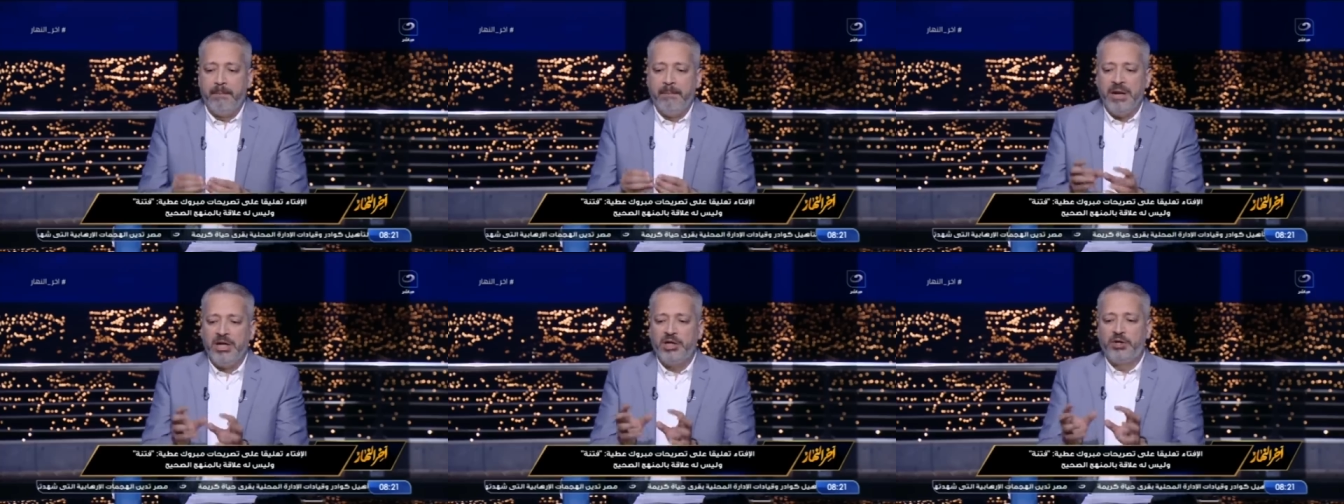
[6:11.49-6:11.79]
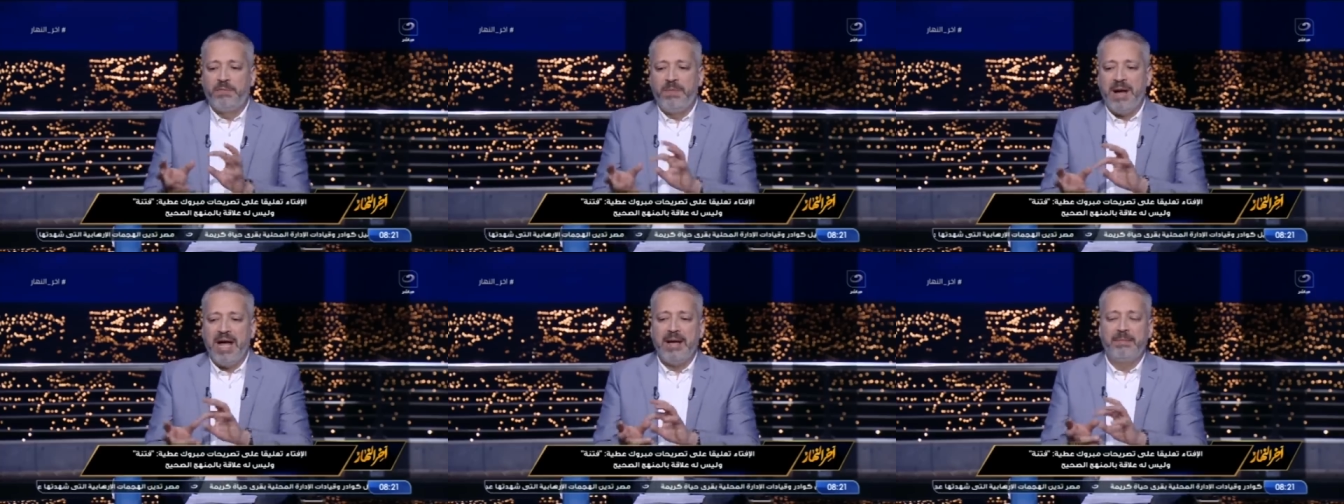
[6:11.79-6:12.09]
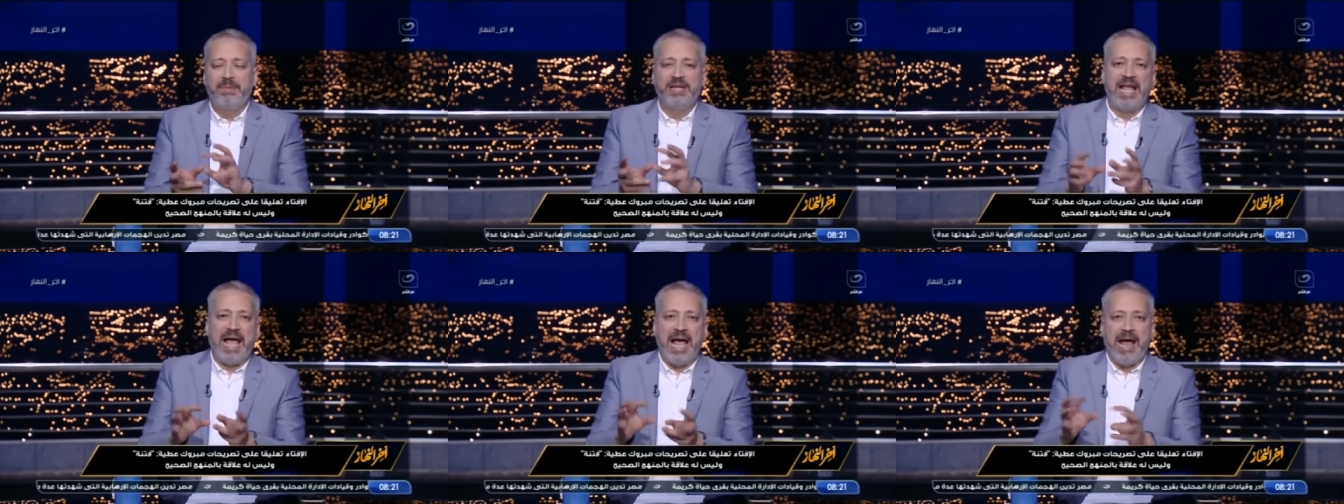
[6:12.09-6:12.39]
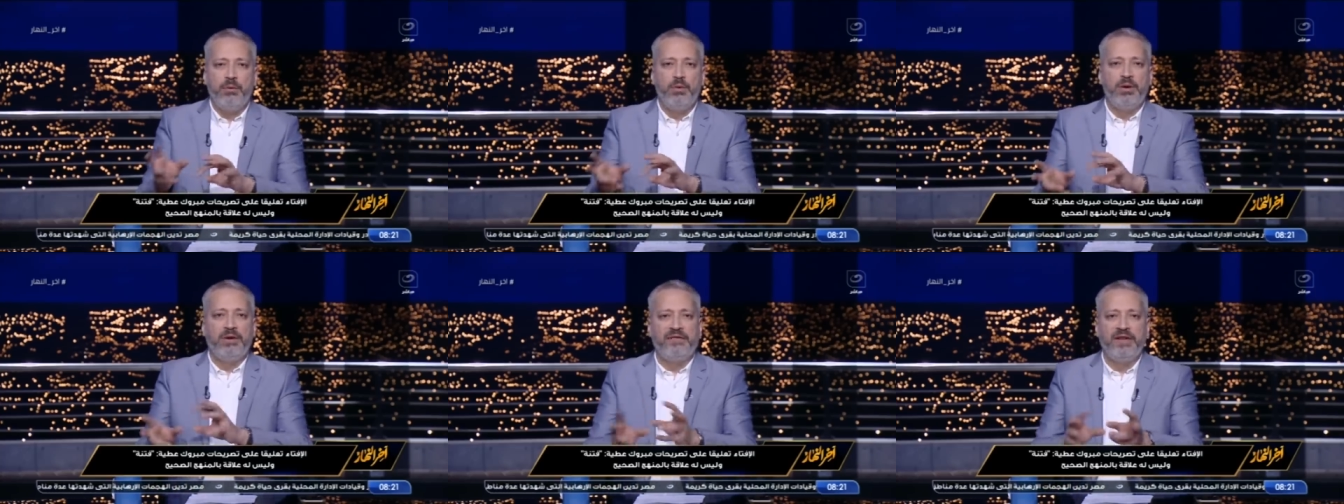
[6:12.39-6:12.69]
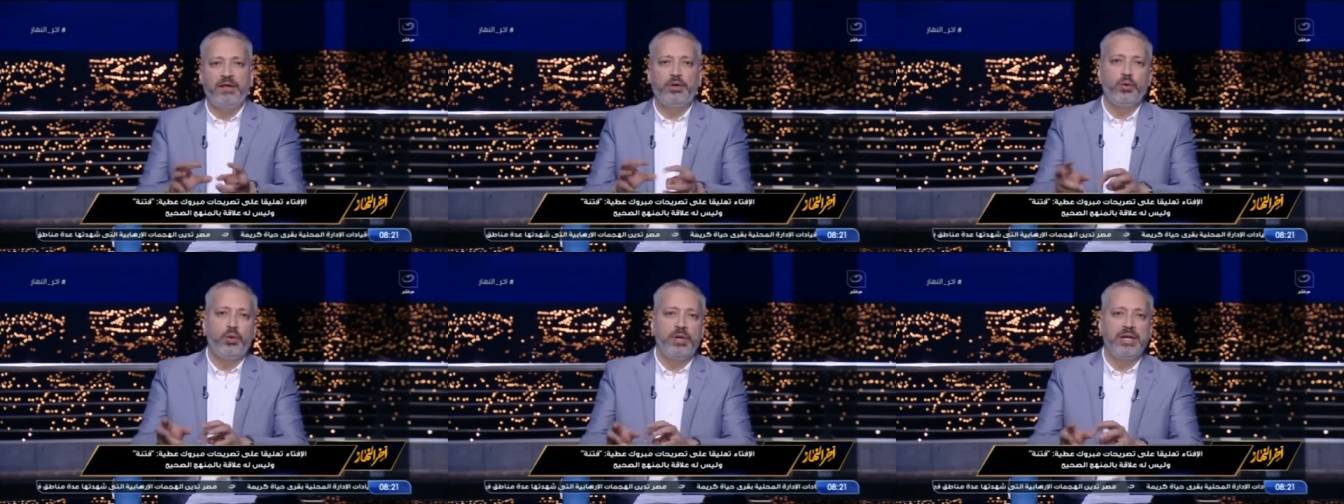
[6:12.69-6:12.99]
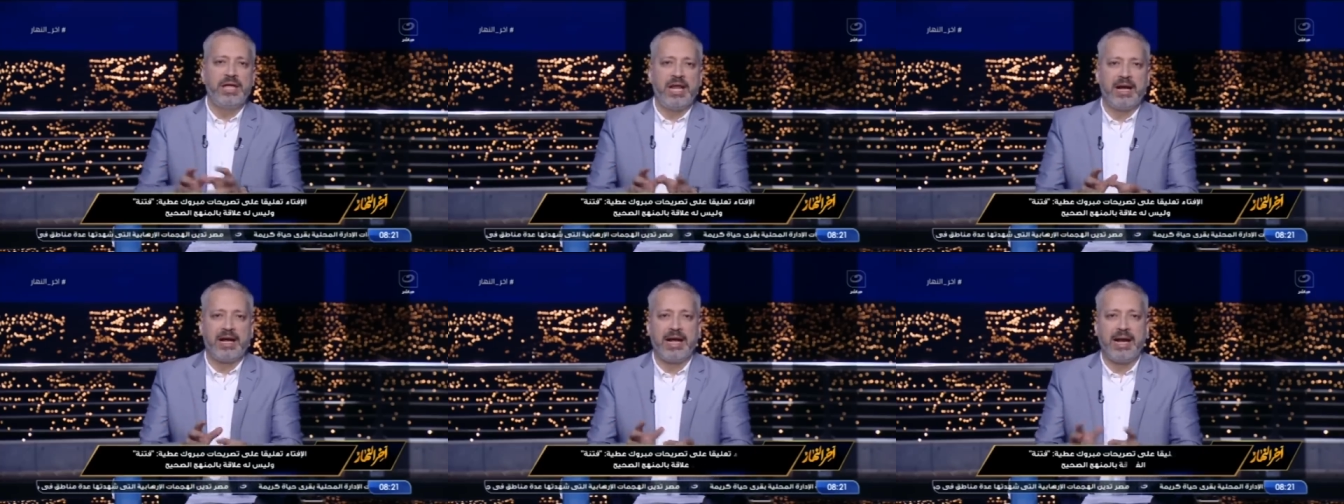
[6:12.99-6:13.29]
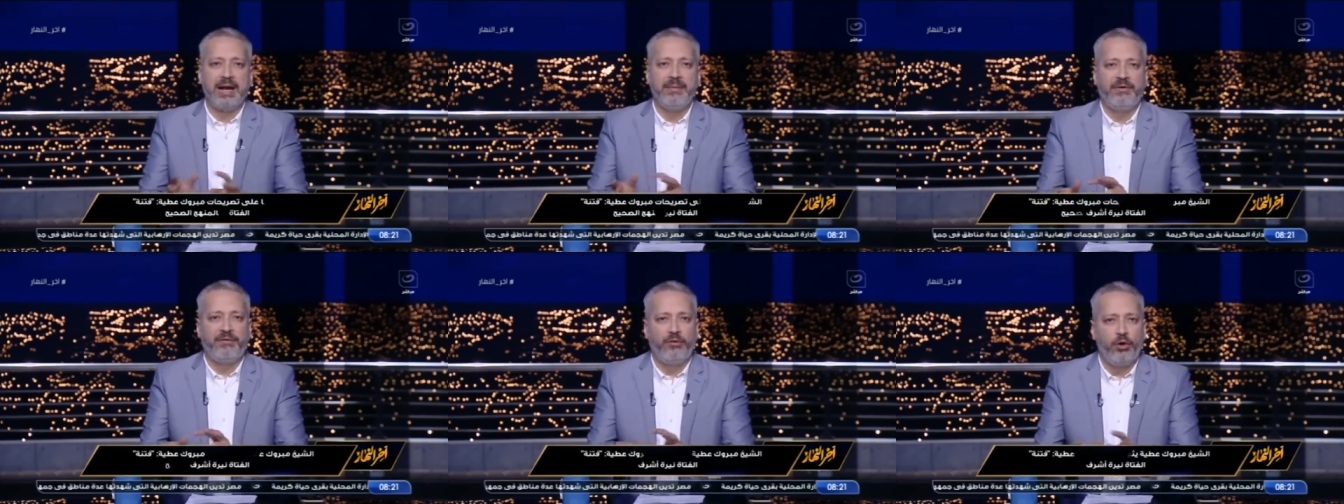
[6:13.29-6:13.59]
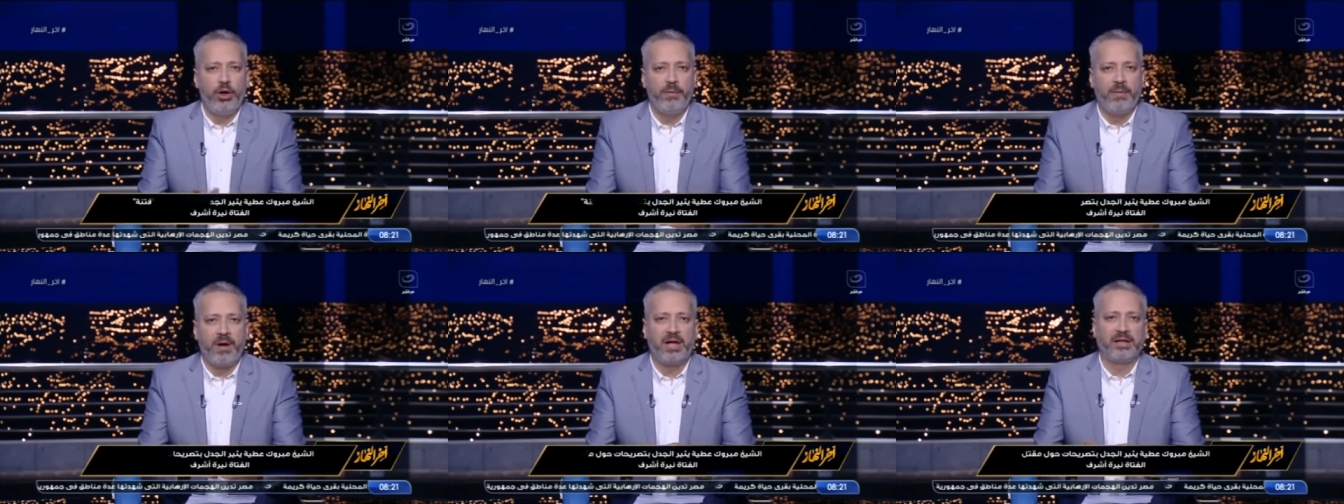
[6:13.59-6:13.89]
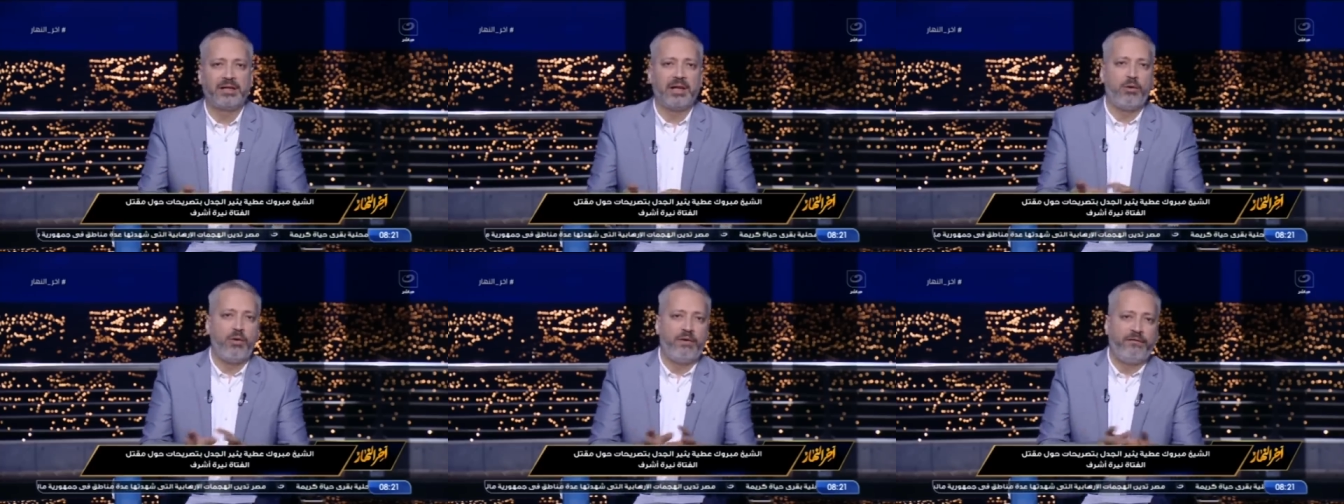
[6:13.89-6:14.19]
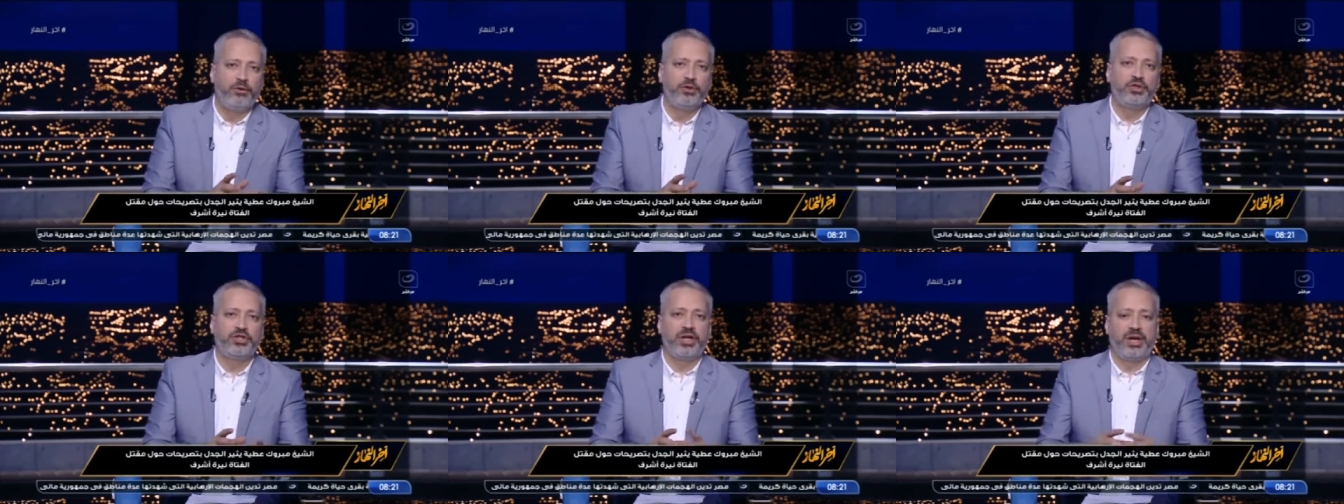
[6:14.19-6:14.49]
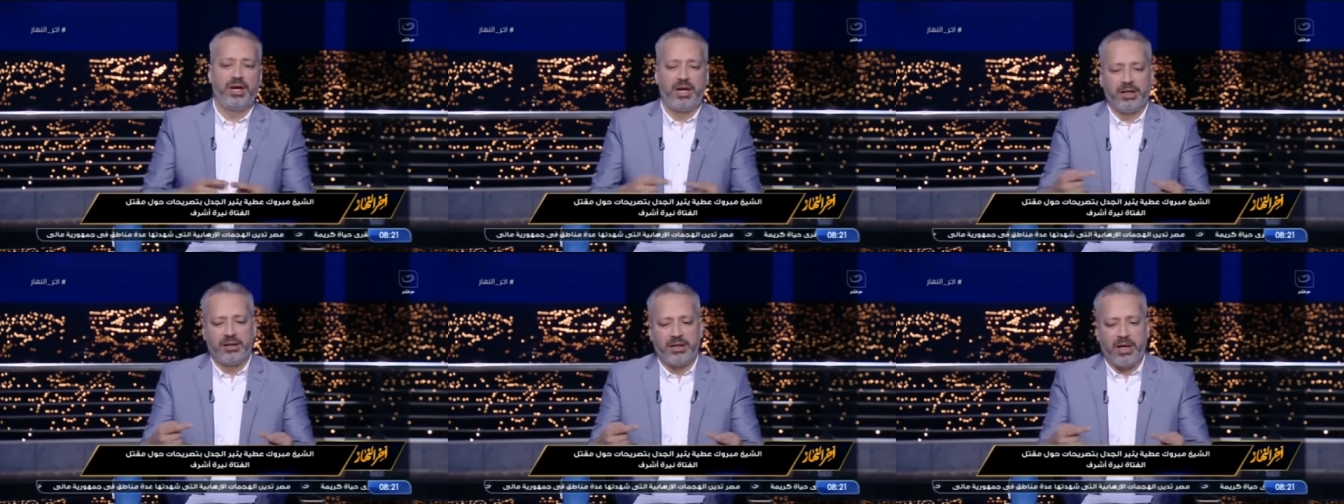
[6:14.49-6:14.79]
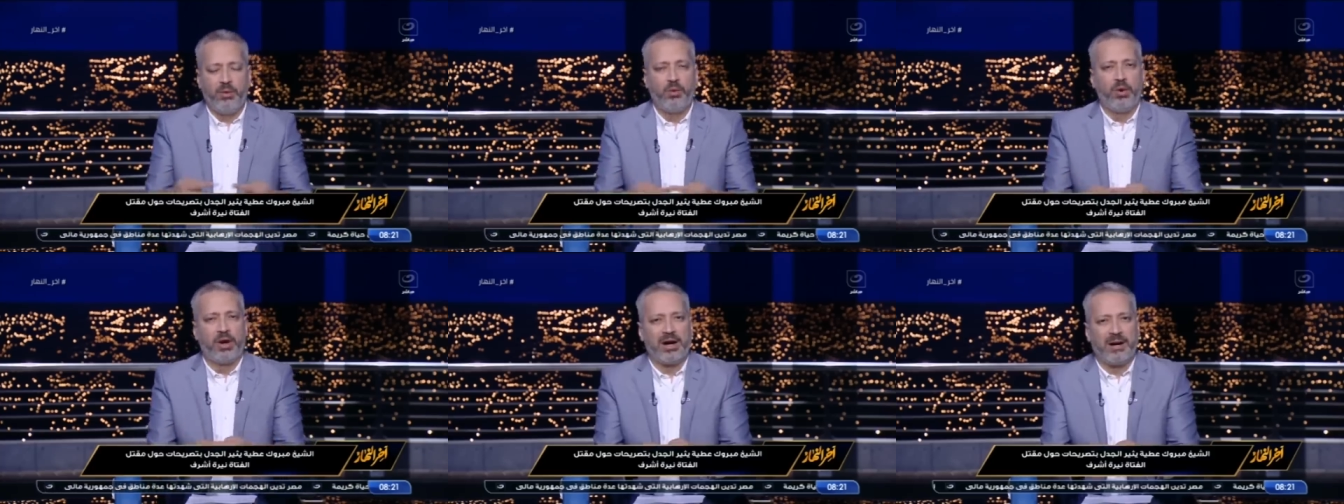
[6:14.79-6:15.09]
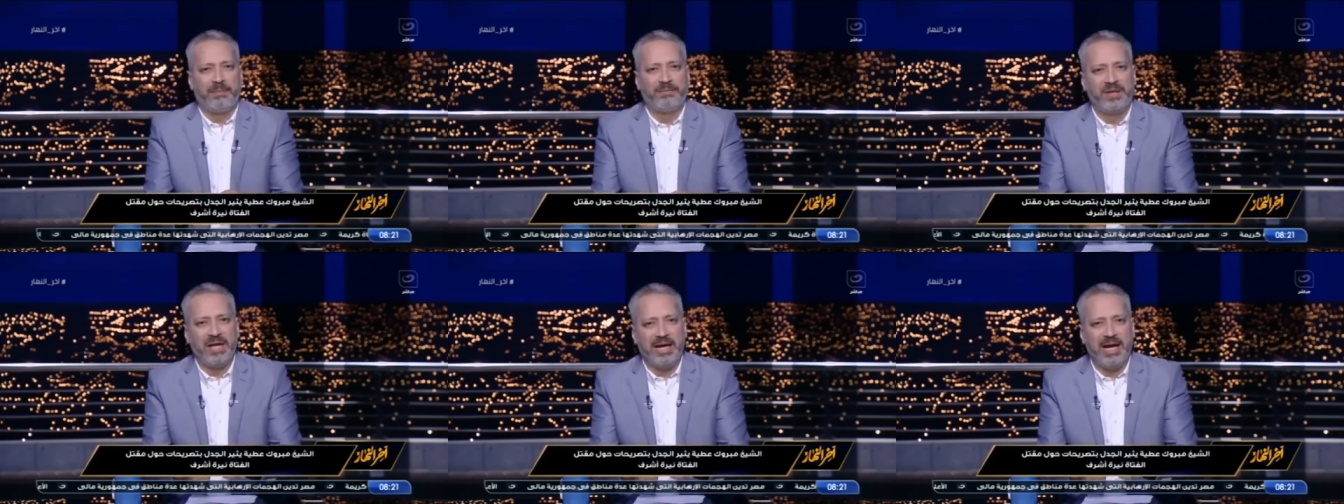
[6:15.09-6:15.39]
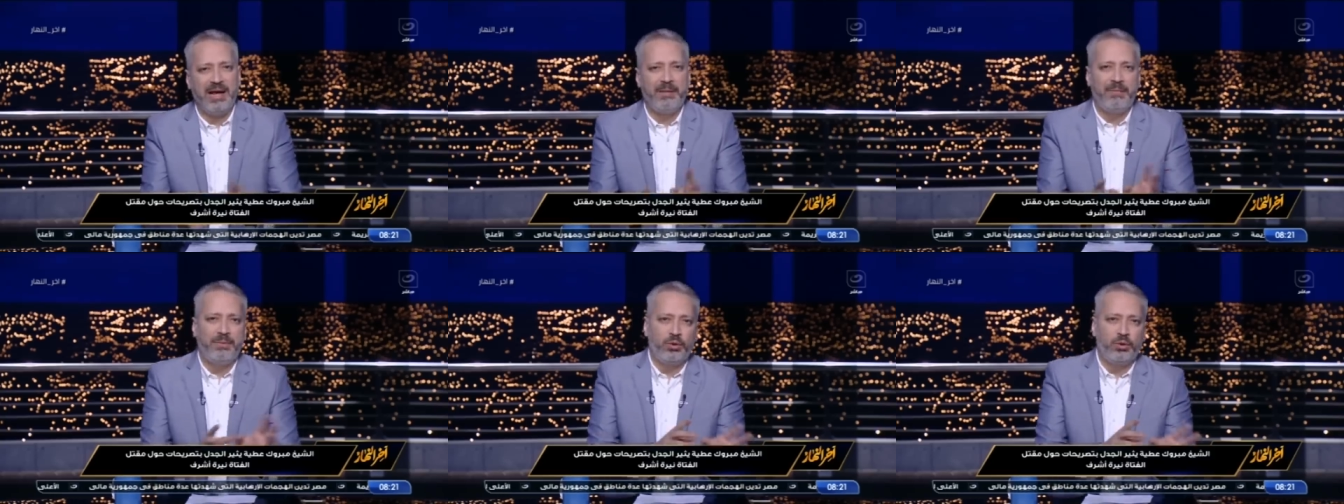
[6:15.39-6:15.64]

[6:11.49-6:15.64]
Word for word: مش بقى بتحاول فيه تقول ان انا كلامي فهم خطا وفس الخطا والربط جه